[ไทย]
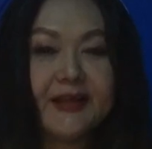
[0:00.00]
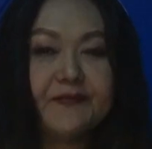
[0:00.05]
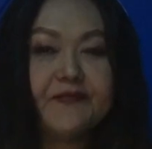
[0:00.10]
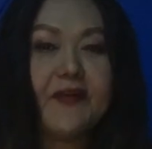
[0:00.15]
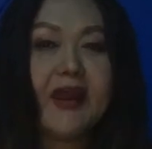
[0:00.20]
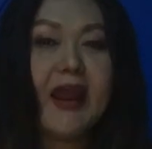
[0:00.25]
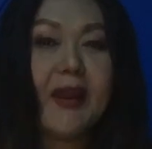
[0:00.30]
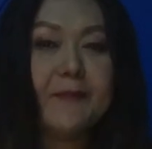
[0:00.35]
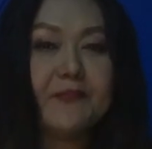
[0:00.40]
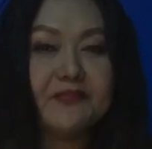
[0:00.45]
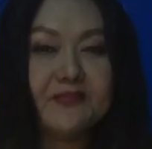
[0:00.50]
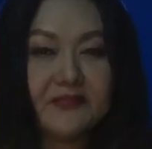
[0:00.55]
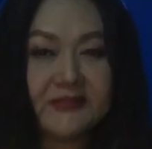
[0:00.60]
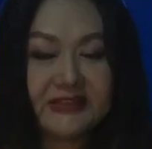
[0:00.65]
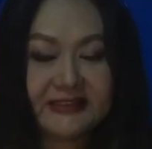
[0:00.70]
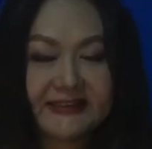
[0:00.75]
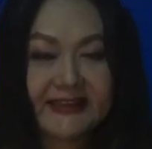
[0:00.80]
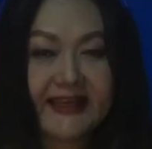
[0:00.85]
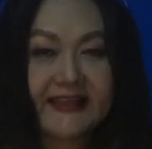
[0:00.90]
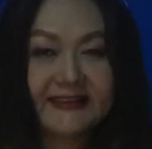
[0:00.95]
FM
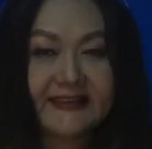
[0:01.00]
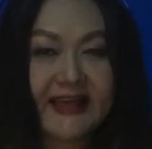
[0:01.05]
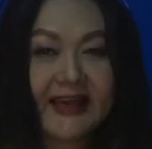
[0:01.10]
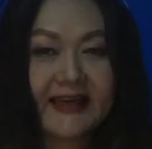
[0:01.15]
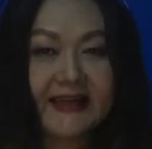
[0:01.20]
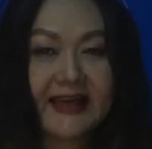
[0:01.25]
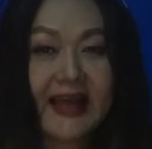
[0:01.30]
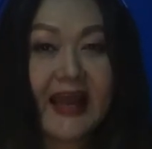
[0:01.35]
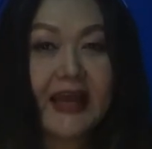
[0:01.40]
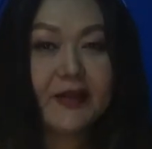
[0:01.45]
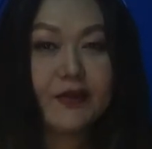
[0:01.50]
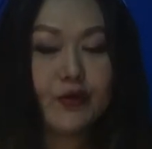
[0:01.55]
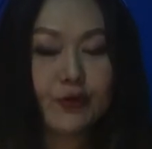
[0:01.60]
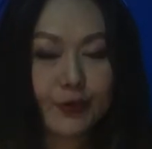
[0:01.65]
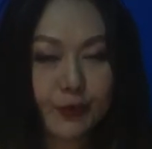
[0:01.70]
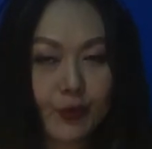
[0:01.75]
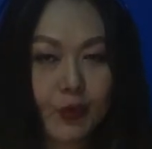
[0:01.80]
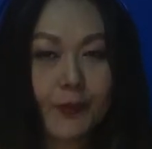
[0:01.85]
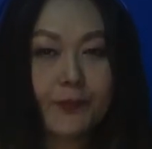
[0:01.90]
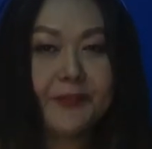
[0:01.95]
Station และ
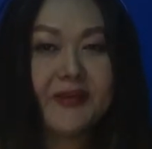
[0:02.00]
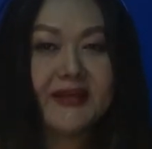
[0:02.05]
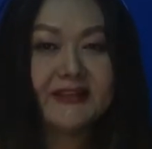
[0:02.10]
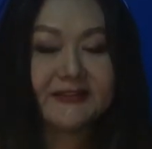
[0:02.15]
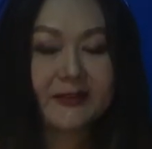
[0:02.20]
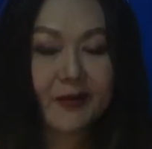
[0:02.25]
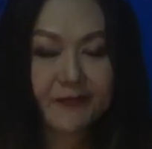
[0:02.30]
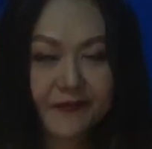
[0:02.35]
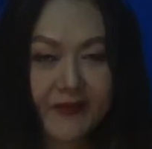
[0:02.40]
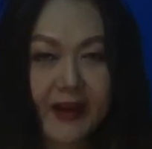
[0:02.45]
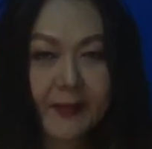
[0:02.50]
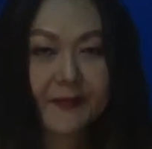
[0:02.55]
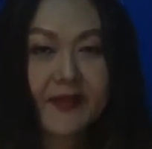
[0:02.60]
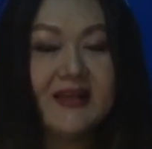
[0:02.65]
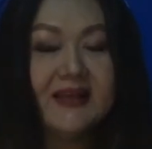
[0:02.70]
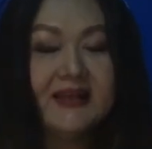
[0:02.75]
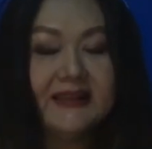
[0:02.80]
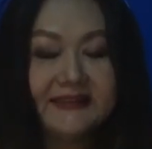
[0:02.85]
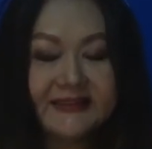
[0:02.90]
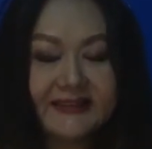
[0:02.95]
YouTube Beats FM
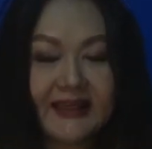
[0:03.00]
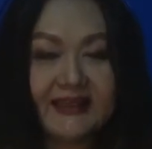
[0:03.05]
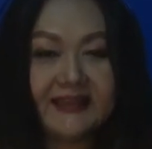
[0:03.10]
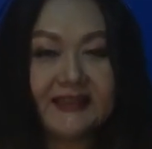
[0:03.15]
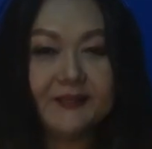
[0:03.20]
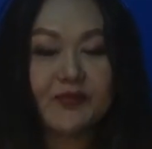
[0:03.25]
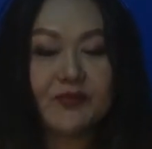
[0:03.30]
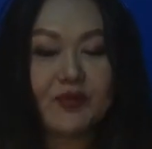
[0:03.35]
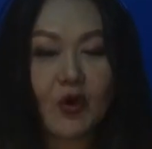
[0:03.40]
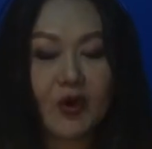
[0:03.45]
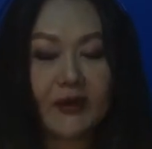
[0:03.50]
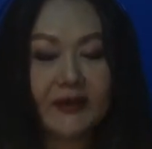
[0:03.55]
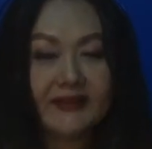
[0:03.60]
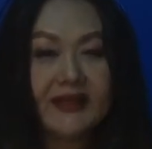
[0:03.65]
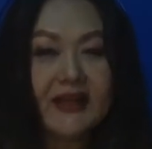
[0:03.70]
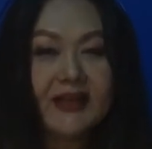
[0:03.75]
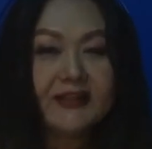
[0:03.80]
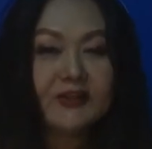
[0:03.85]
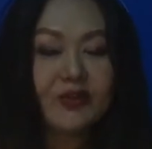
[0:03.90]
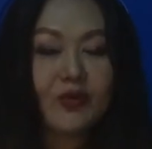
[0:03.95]
อย่าลืมกด
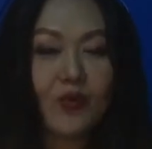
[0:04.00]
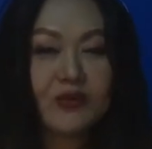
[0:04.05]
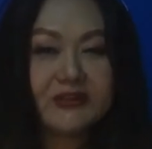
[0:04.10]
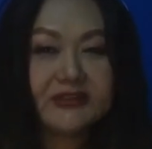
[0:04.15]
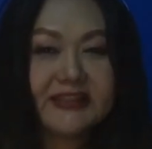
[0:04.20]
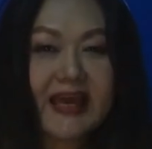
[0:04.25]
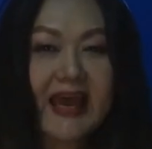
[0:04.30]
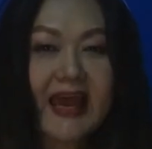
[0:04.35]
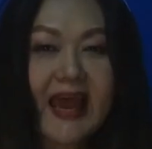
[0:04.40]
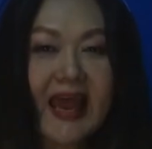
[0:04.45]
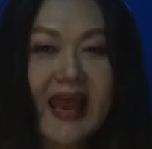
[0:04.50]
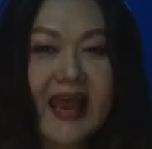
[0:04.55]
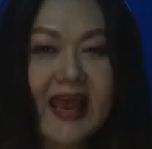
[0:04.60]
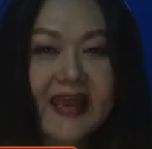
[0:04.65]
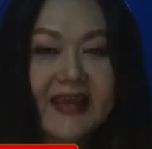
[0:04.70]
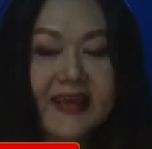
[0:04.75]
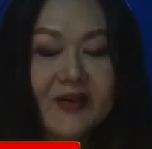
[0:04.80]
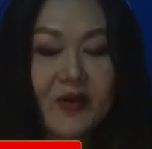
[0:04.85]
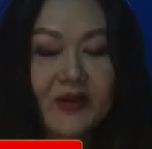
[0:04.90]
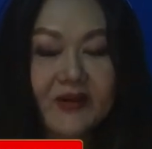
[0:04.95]
ถูกใจ
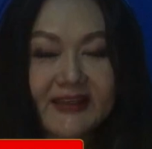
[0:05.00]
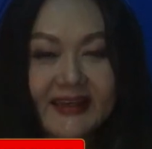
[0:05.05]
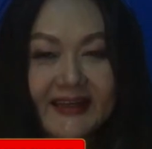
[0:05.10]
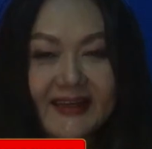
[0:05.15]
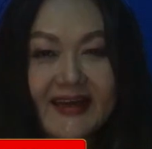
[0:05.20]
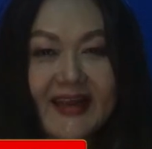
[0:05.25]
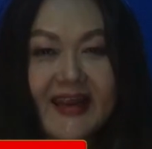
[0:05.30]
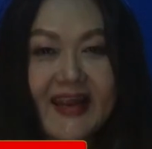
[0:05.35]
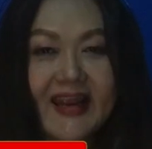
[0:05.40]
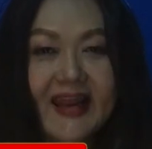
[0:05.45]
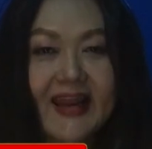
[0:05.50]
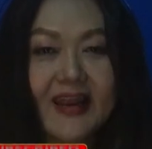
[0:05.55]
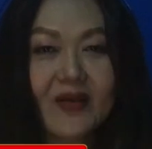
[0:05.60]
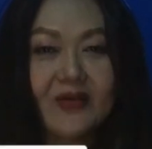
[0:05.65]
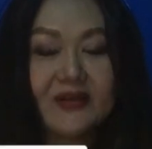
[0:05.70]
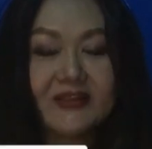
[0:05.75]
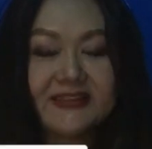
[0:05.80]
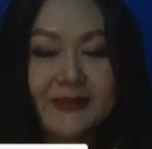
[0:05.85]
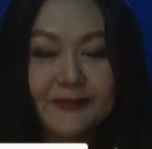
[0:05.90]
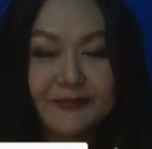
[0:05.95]
กดกระดิ่งก
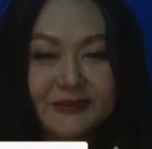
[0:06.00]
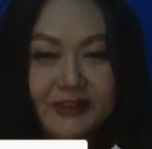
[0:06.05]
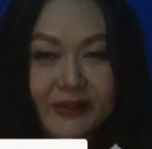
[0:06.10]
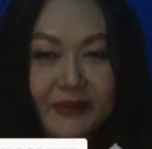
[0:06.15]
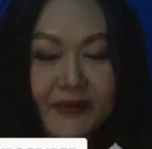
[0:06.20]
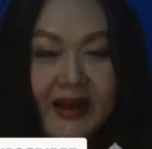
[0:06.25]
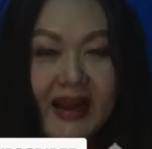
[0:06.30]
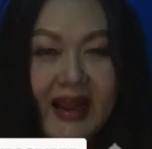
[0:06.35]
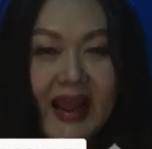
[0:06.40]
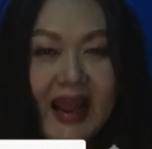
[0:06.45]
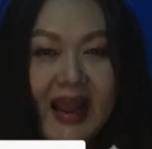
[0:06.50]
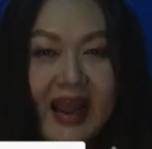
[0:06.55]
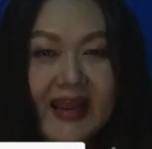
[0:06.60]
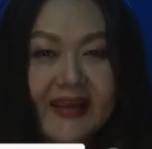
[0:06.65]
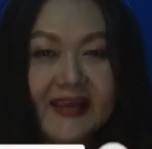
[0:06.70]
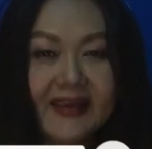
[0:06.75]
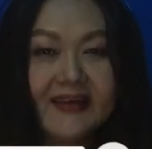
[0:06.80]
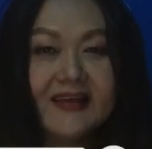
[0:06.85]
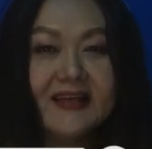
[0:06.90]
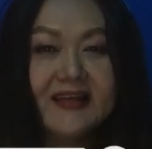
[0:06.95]
ด
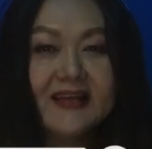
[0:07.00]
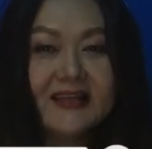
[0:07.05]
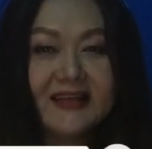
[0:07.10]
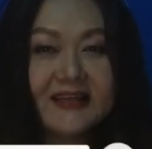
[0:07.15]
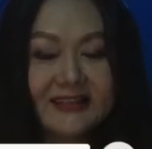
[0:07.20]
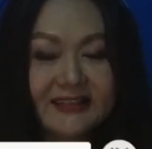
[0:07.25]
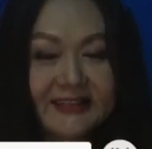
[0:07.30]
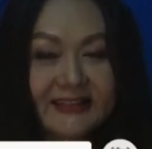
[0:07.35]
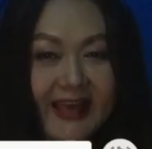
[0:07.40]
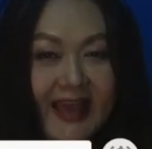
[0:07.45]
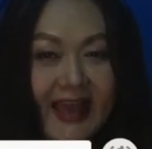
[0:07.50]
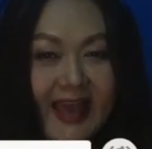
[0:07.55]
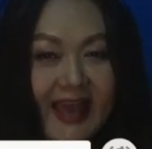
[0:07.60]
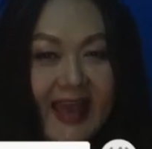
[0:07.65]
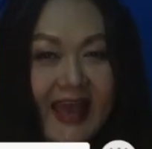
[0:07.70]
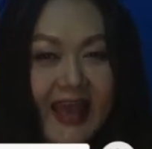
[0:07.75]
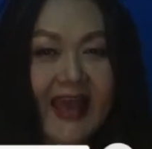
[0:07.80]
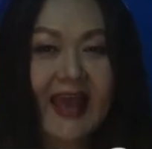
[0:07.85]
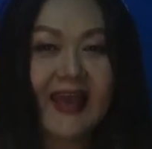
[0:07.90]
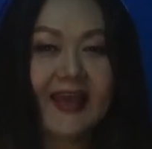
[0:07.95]
Subscribe แช
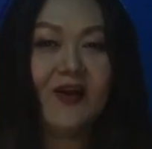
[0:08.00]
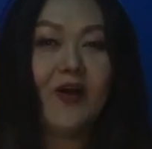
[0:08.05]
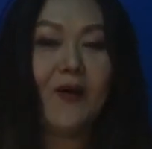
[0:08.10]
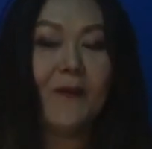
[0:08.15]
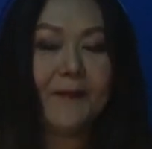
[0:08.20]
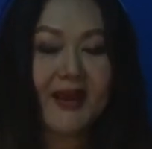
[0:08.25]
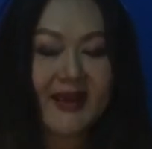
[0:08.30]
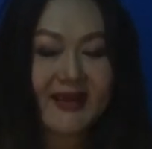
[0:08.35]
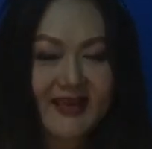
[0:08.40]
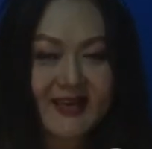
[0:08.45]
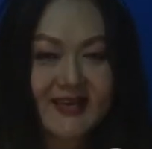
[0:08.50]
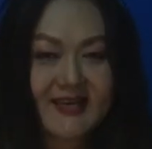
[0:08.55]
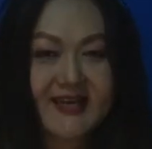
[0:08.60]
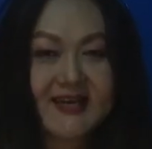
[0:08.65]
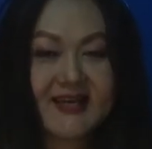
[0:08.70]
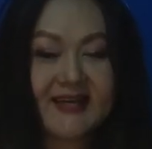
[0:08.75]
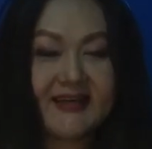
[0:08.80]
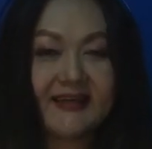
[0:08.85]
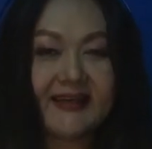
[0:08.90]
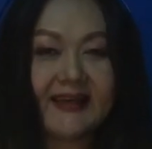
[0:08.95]
ร์ออกไปเย
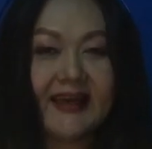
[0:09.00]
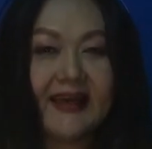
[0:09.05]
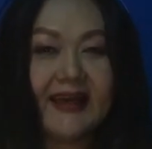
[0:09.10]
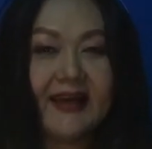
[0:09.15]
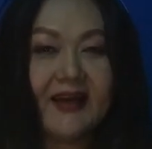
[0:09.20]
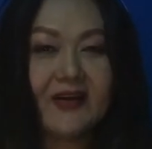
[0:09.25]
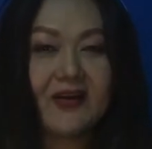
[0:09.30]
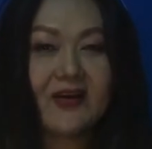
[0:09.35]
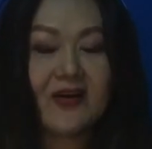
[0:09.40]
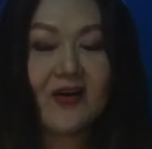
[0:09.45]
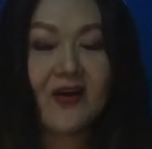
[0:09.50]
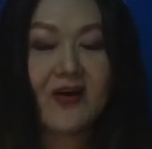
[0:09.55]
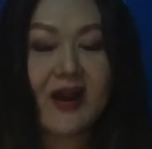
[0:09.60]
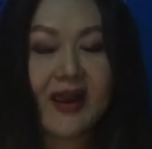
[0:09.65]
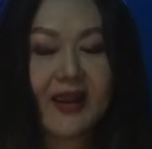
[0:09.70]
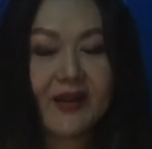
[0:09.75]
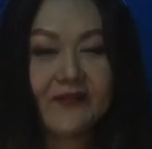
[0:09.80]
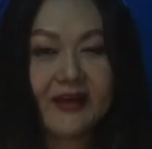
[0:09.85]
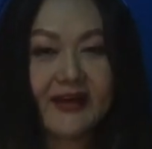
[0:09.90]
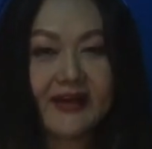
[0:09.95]
อะๆนะคะแล้วก็ขอ
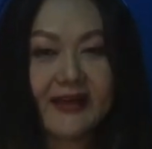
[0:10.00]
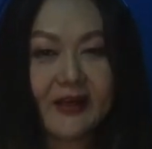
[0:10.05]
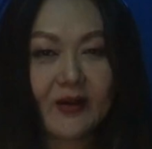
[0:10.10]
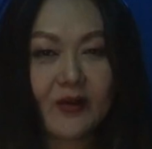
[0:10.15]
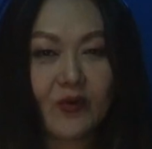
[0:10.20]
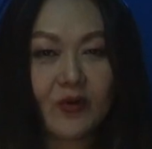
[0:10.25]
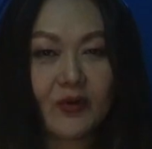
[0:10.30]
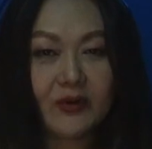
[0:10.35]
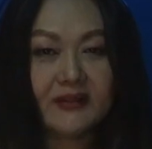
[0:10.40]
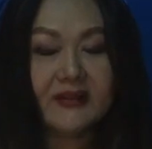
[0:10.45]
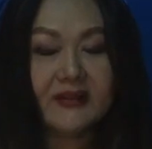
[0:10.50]
ให้วันนี้คุณ